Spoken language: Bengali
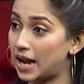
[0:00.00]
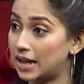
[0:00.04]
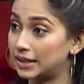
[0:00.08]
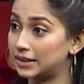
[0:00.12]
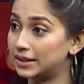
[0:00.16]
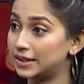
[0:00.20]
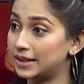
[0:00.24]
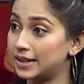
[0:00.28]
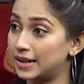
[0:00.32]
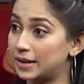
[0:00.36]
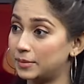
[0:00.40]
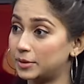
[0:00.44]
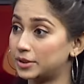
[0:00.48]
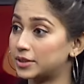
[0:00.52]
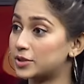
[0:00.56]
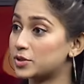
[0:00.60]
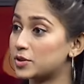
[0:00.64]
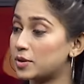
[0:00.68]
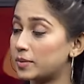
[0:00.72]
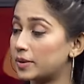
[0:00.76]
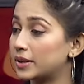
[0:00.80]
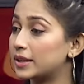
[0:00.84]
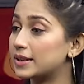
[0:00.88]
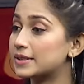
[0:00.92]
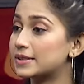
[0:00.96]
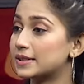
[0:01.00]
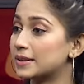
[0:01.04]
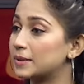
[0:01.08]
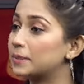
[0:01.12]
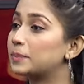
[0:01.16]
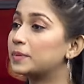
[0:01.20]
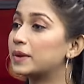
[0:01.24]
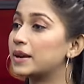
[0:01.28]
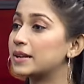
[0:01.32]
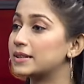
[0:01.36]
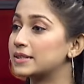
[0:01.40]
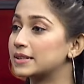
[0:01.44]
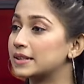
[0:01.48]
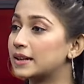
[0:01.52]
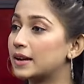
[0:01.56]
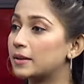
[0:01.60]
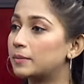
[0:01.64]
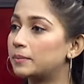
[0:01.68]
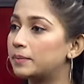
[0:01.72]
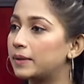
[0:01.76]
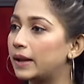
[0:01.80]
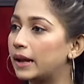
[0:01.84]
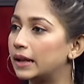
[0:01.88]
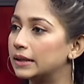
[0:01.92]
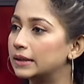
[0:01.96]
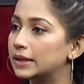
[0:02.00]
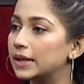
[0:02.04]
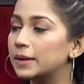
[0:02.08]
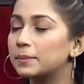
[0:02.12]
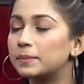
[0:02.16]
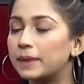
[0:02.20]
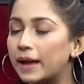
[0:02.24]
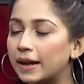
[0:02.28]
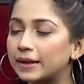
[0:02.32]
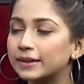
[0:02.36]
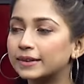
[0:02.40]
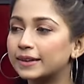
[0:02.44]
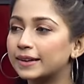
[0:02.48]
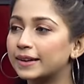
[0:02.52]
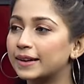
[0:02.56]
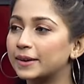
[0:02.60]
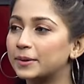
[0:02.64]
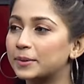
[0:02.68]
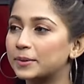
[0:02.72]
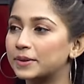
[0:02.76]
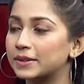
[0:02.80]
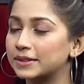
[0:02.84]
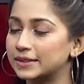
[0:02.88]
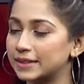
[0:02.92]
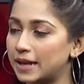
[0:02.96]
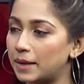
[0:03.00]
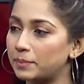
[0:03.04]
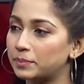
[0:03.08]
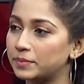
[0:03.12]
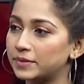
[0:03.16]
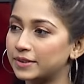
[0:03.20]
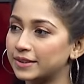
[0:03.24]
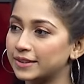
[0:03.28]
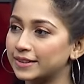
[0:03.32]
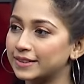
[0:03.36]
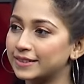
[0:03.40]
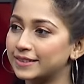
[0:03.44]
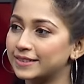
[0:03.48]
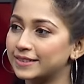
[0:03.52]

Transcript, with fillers: না দিয়ে আমাদের সবাইকে সারপ্রাইজ দেওয়ার প্ল্যান এই প্ল্যানটা কে করেছে আপনি